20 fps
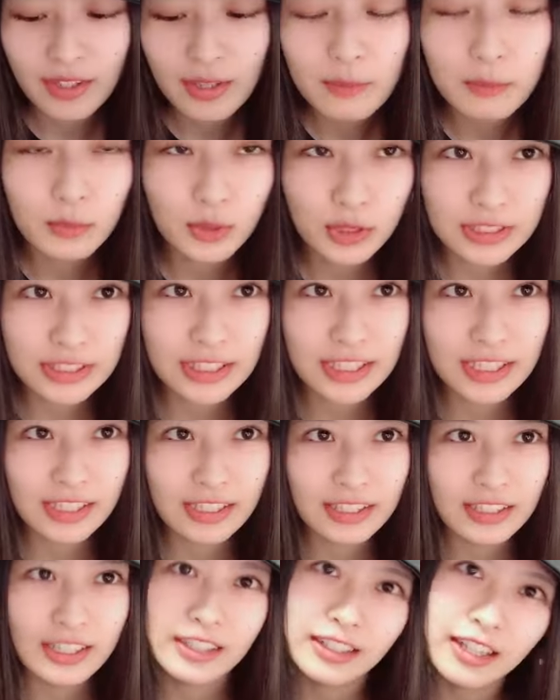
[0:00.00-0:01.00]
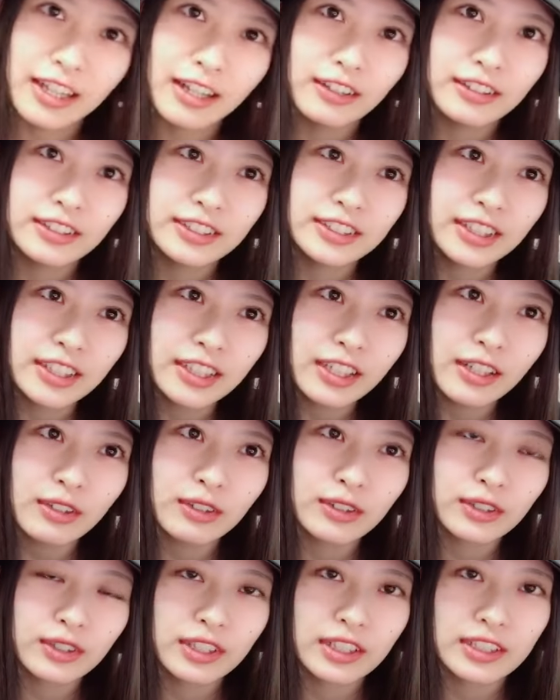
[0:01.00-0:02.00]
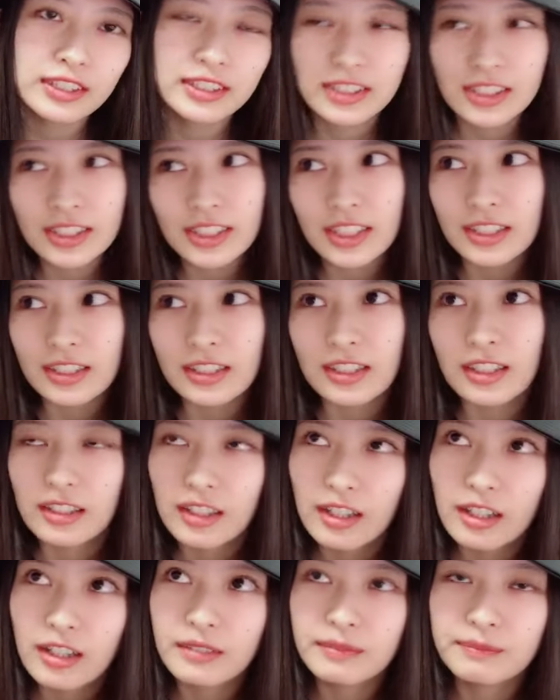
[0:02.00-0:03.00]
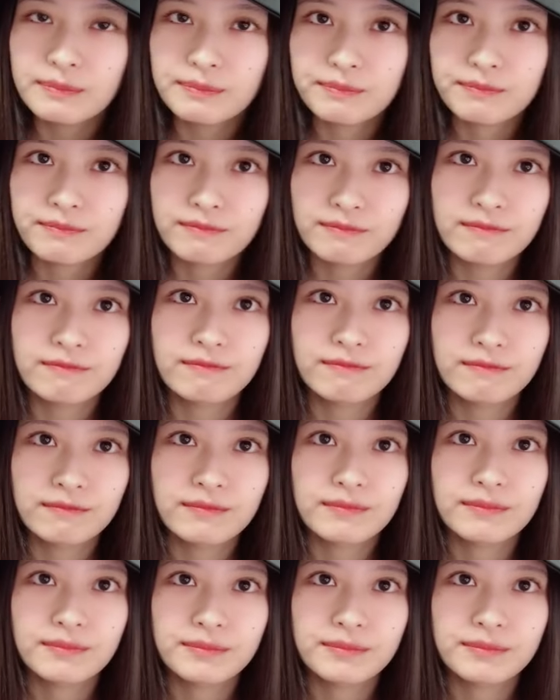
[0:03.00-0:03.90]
も好きかな、私は結構が好きだったかな、うん